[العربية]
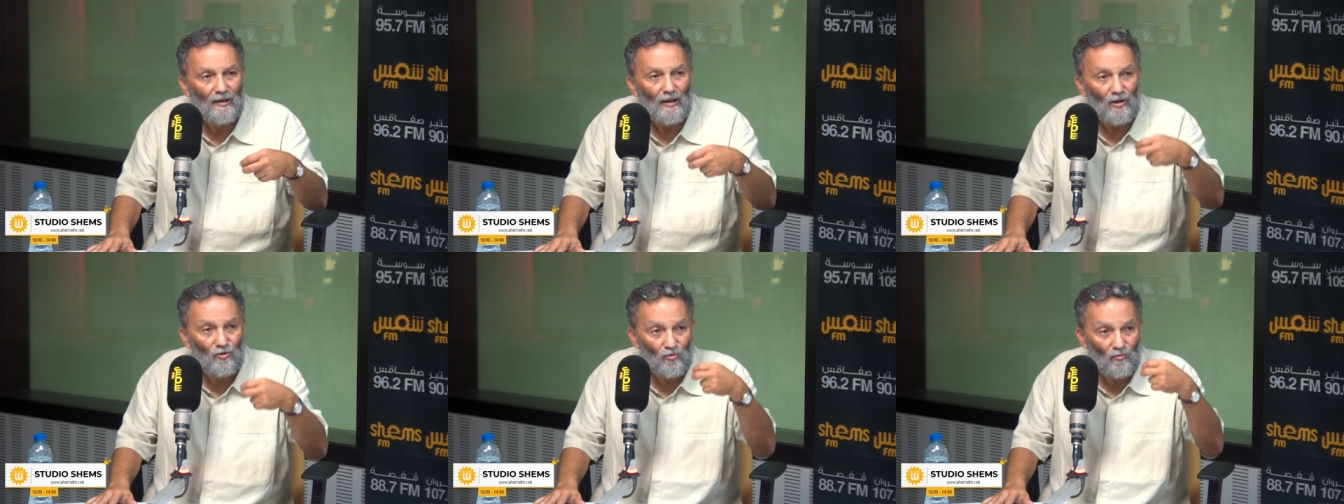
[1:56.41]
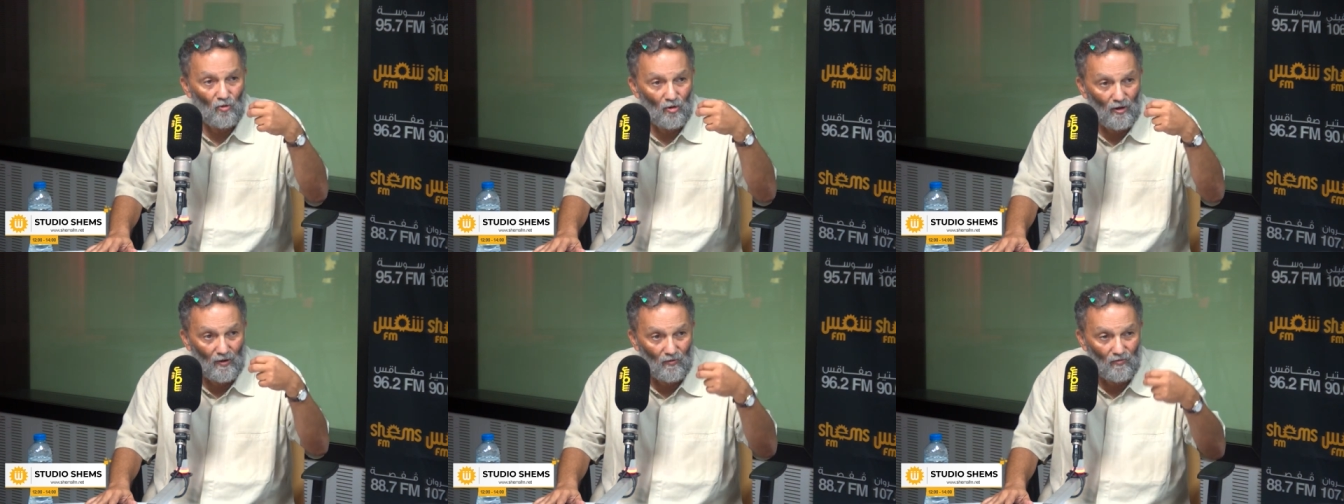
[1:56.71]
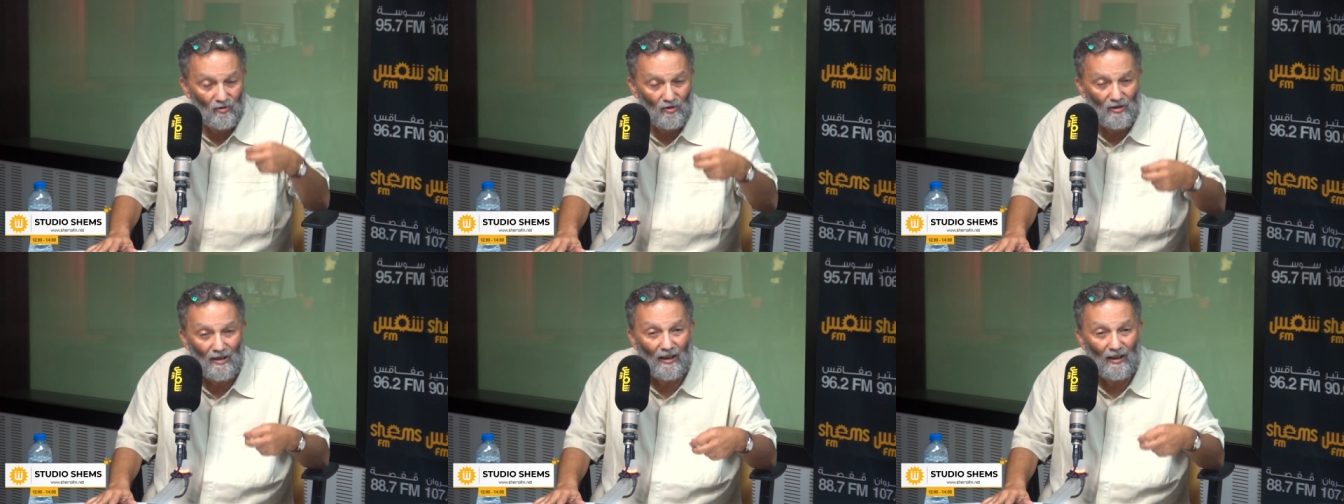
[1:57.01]
الجمهوريه
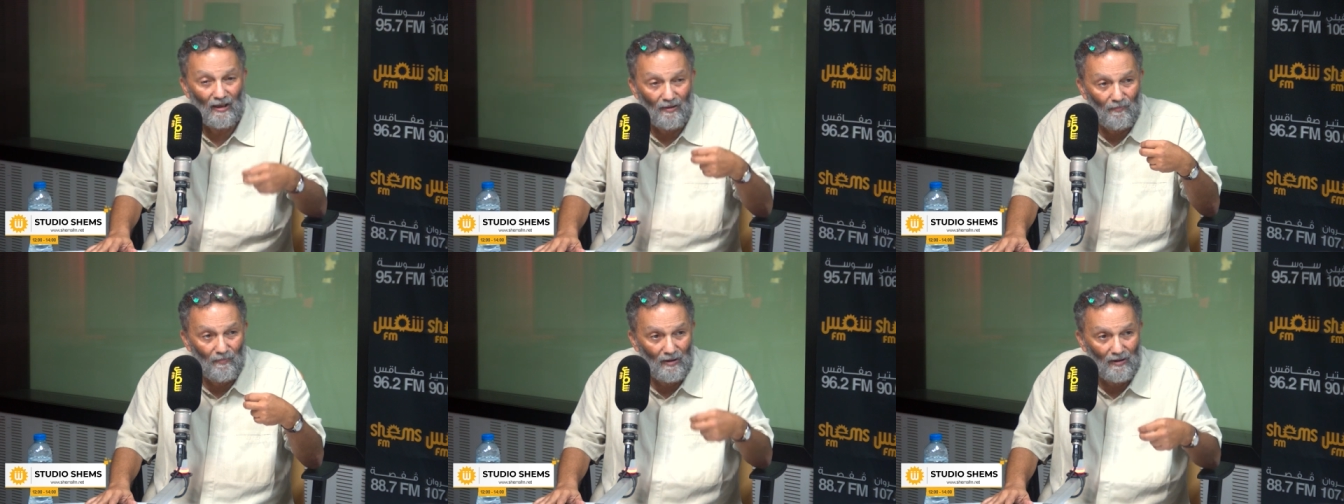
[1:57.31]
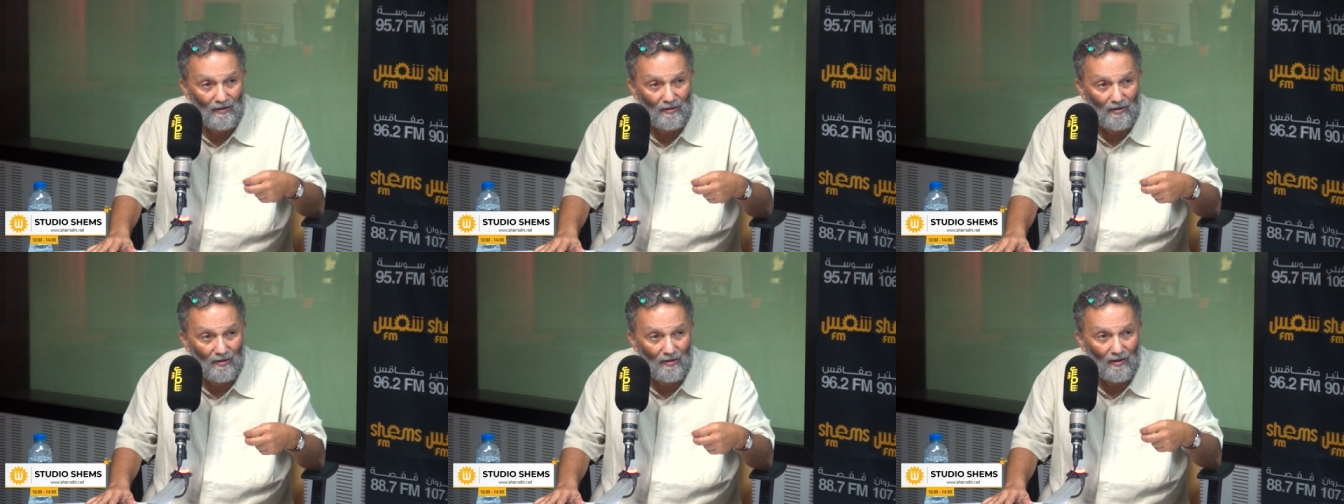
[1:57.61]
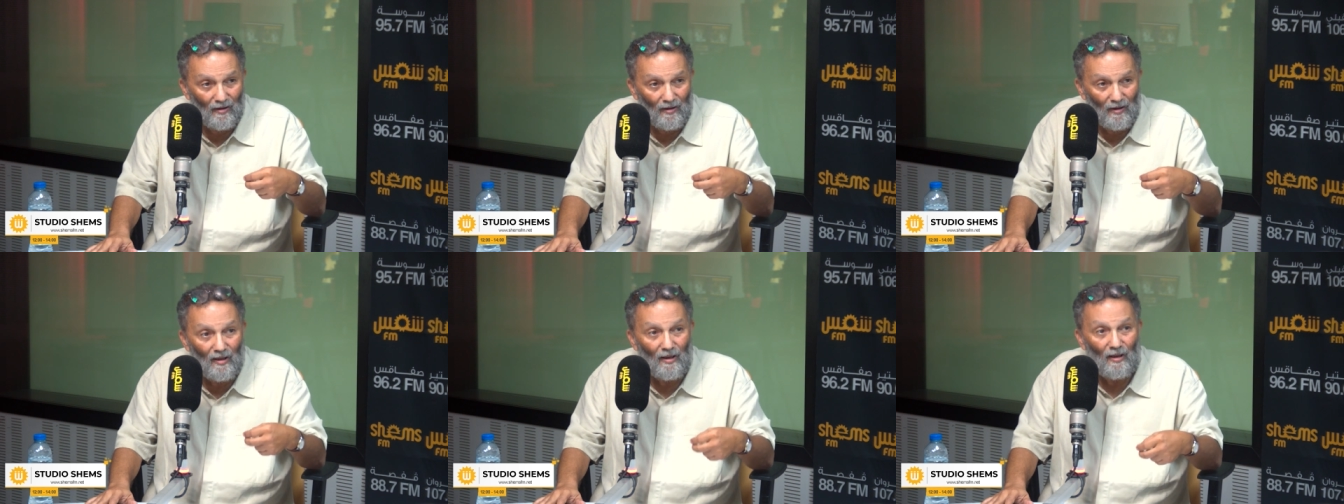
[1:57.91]
التونسيه قبلت
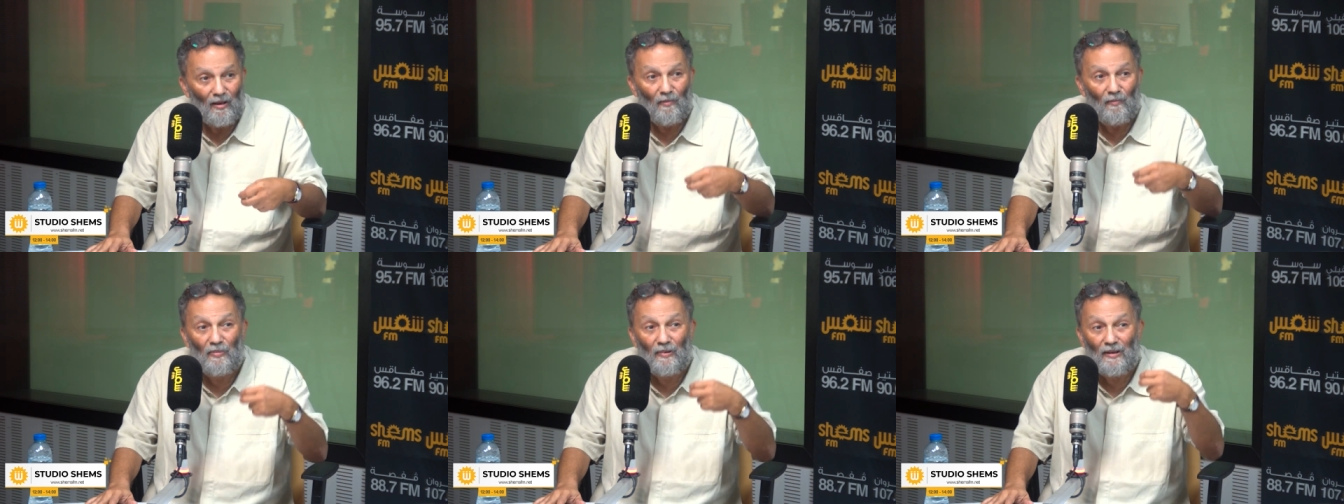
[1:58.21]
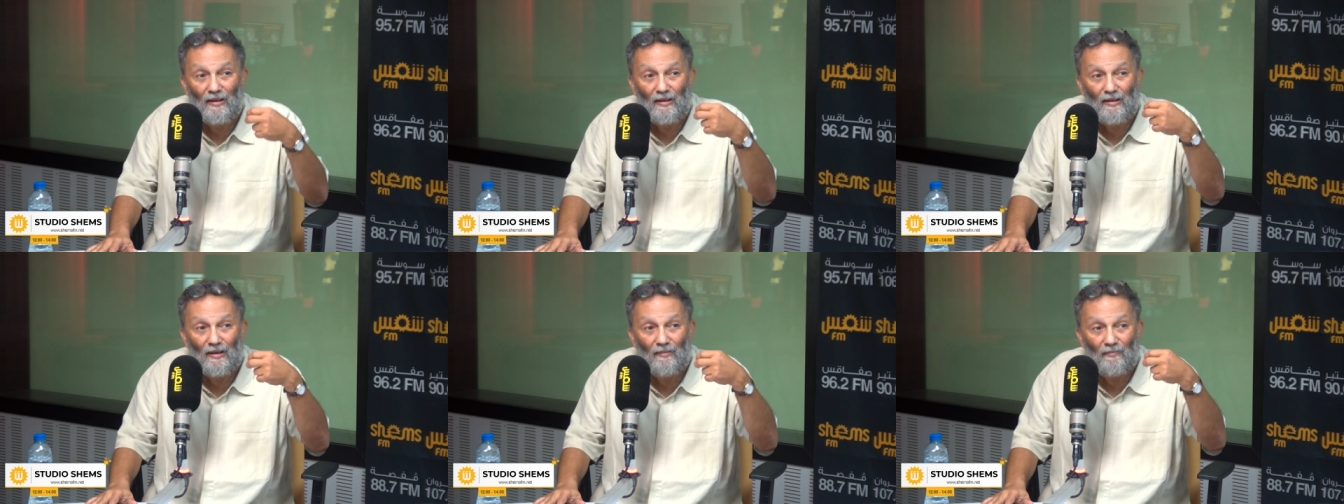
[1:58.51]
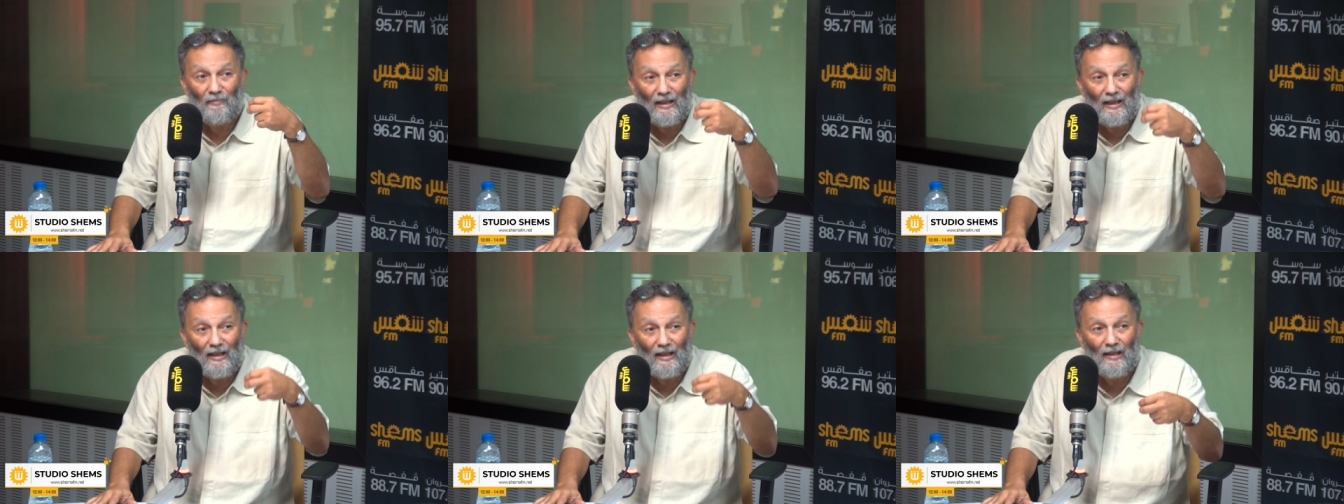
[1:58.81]

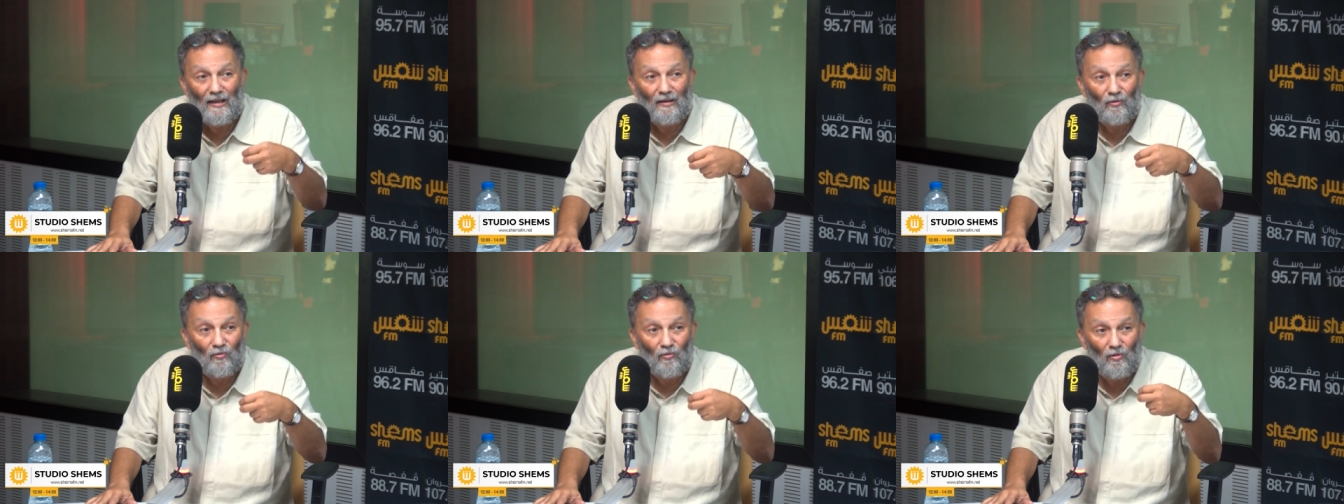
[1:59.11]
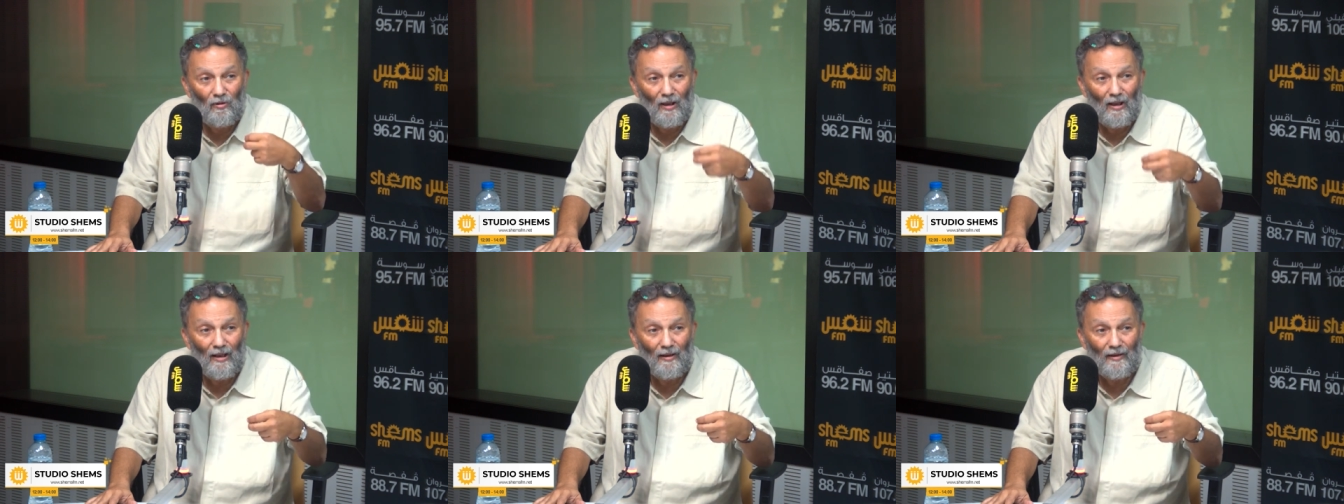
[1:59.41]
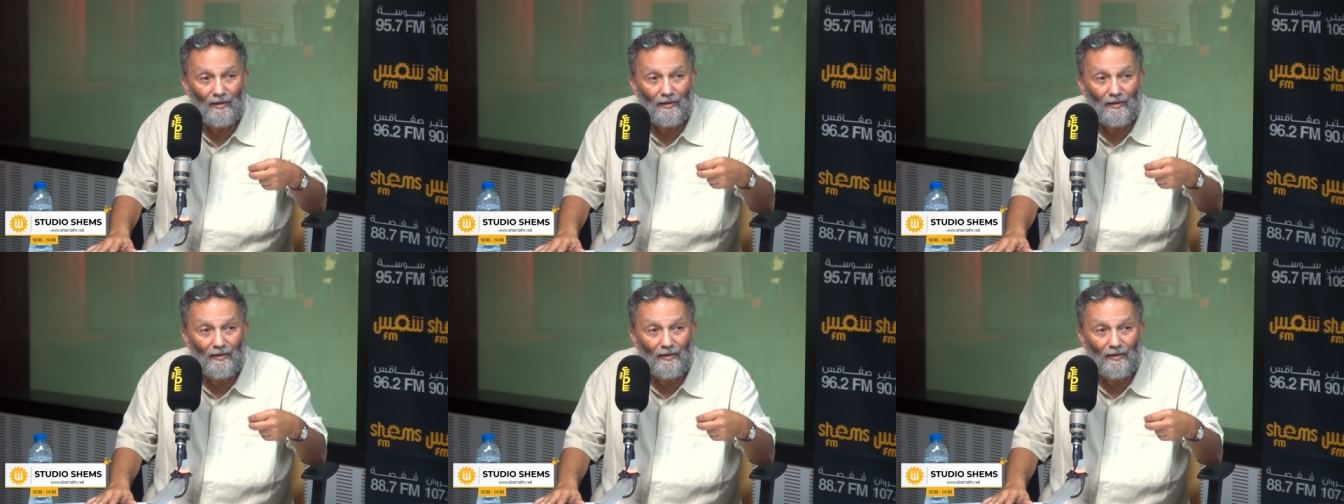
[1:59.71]
بالاملاءات كلها